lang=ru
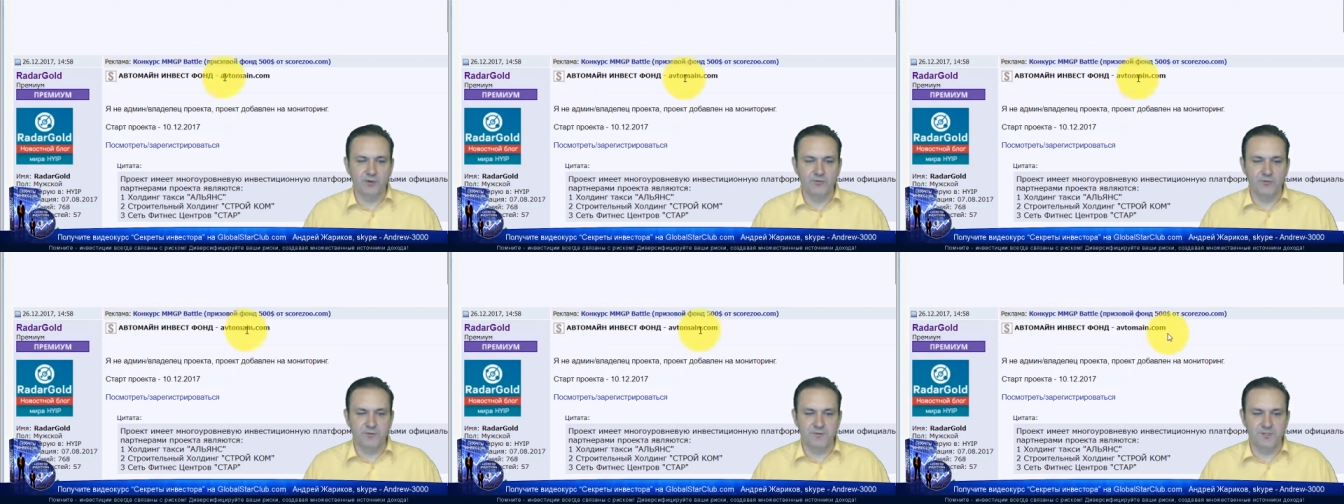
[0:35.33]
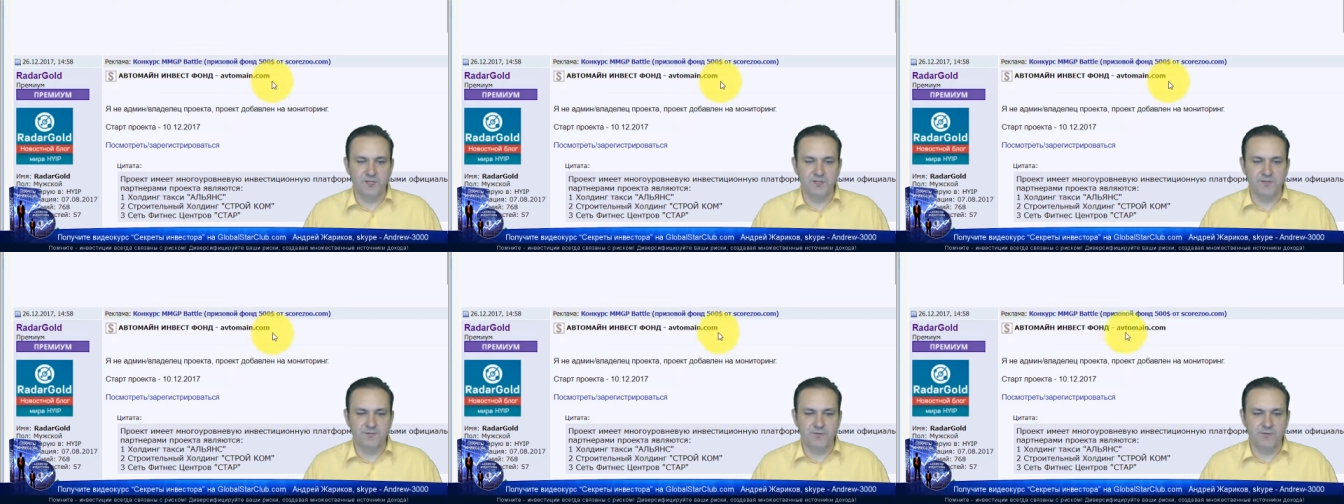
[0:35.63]
Вот
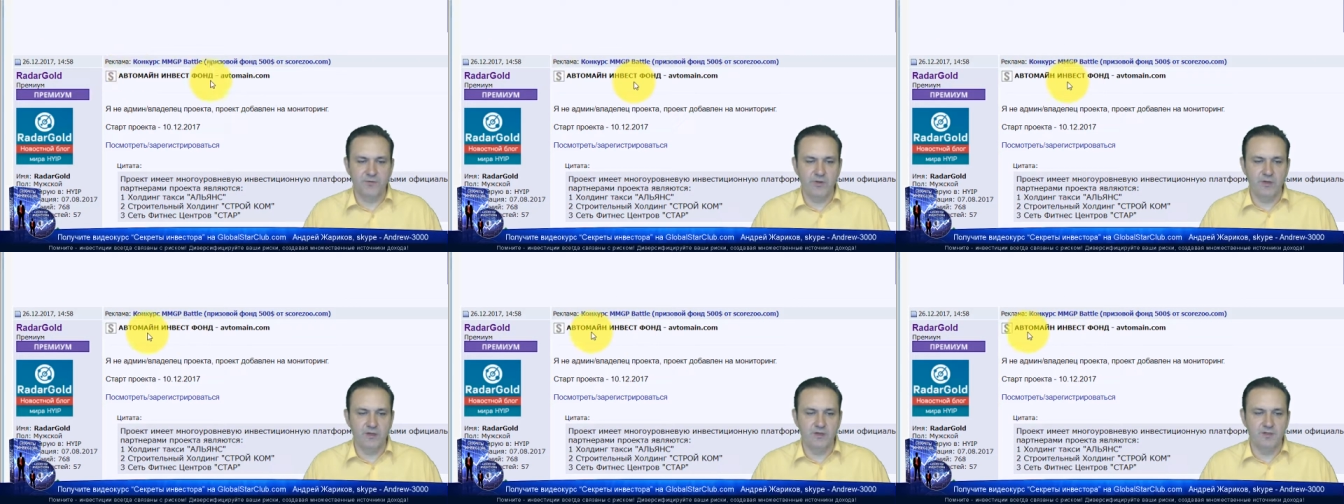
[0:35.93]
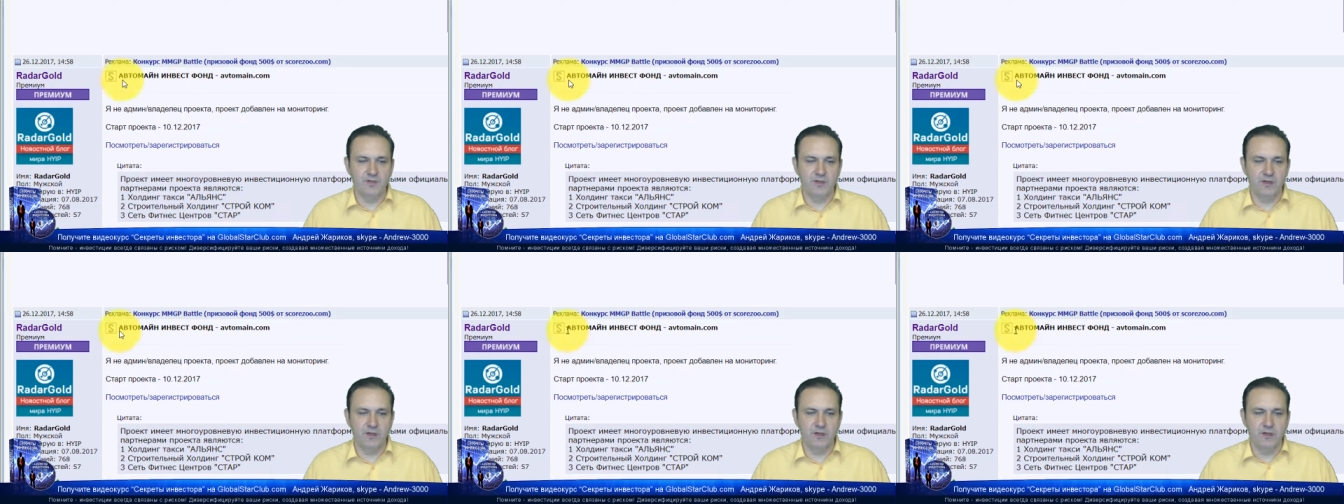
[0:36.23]
здесь вы
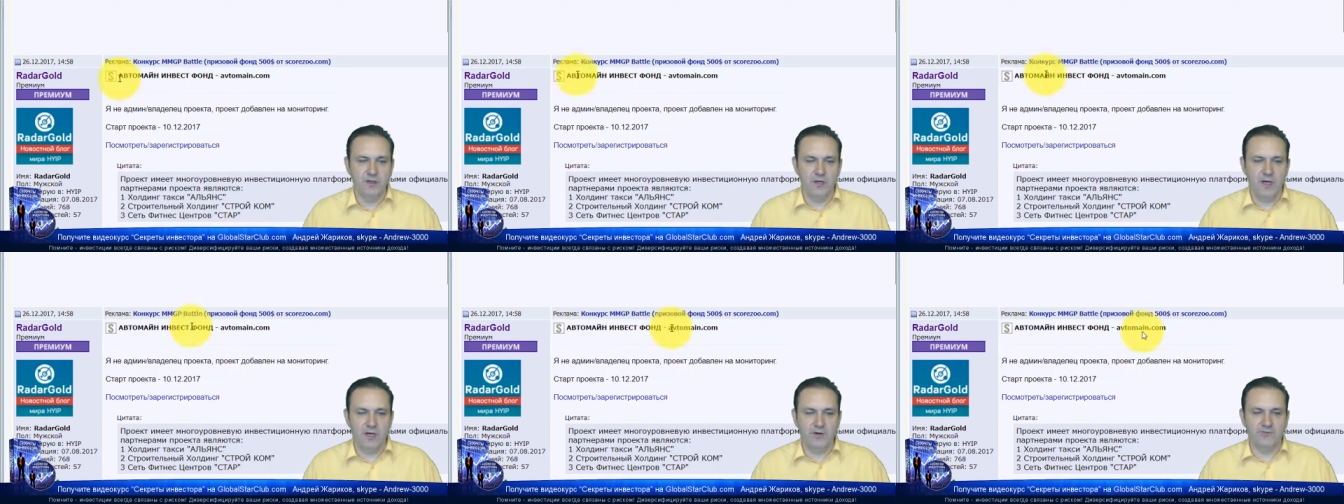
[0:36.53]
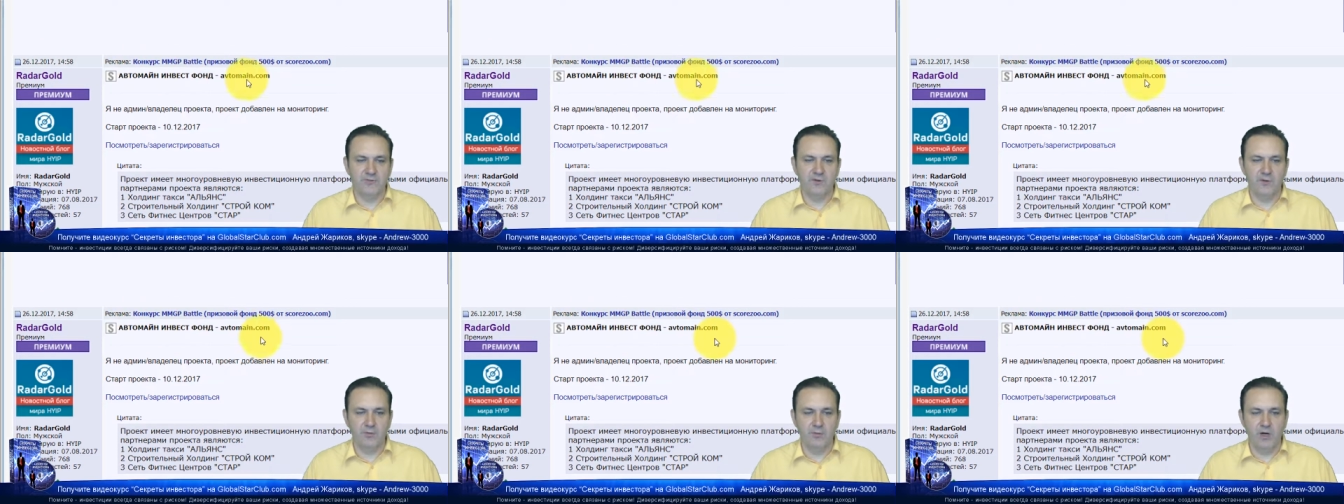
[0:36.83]
видите
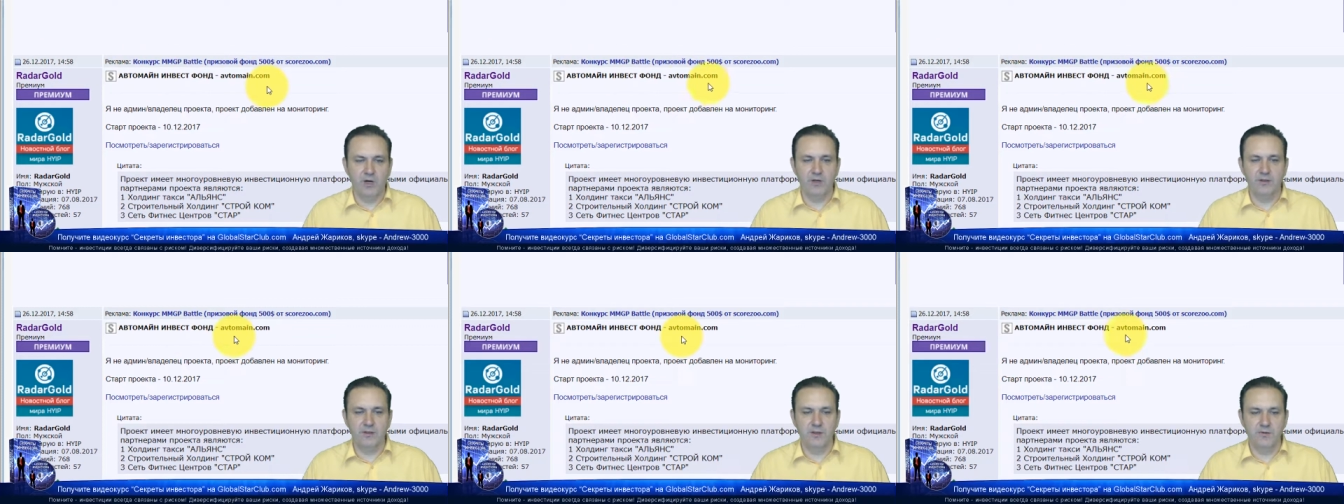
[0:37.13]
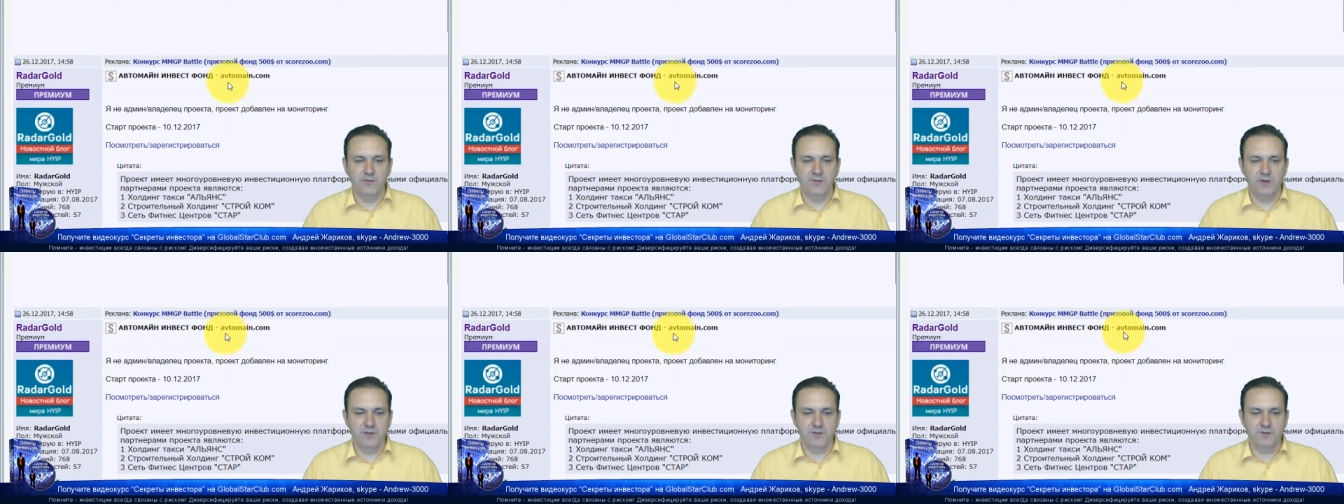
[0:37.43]
Автомайн
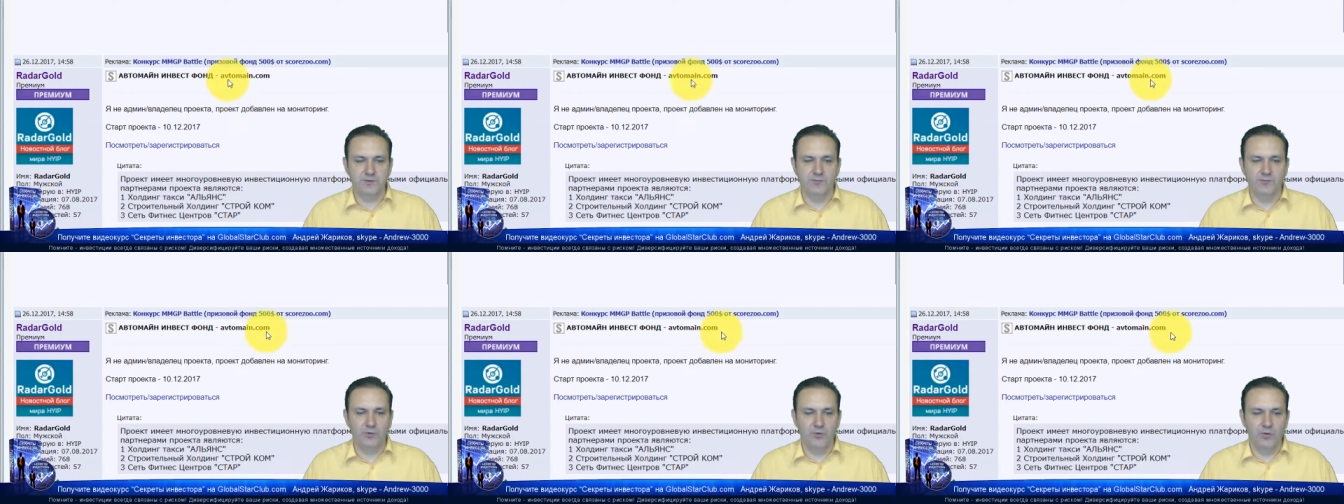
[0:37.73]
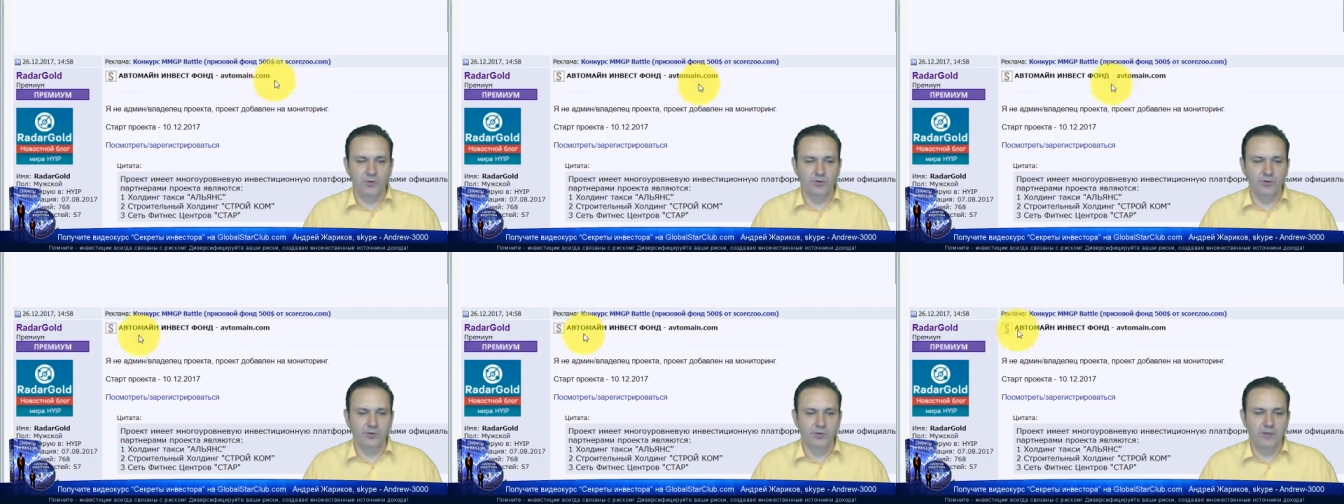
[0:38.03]
Invest
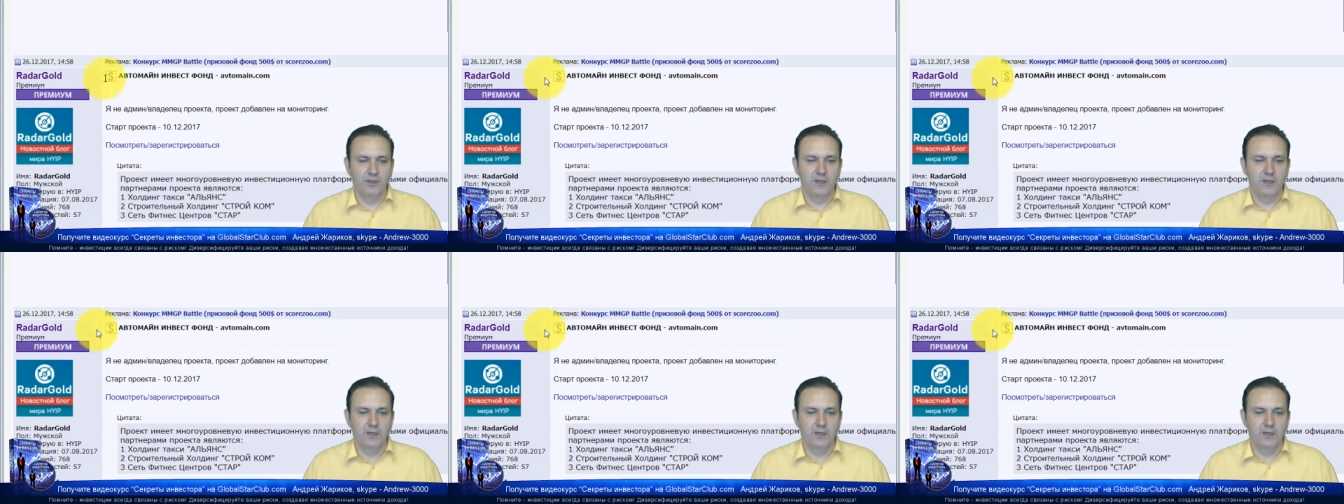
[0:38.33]
Fund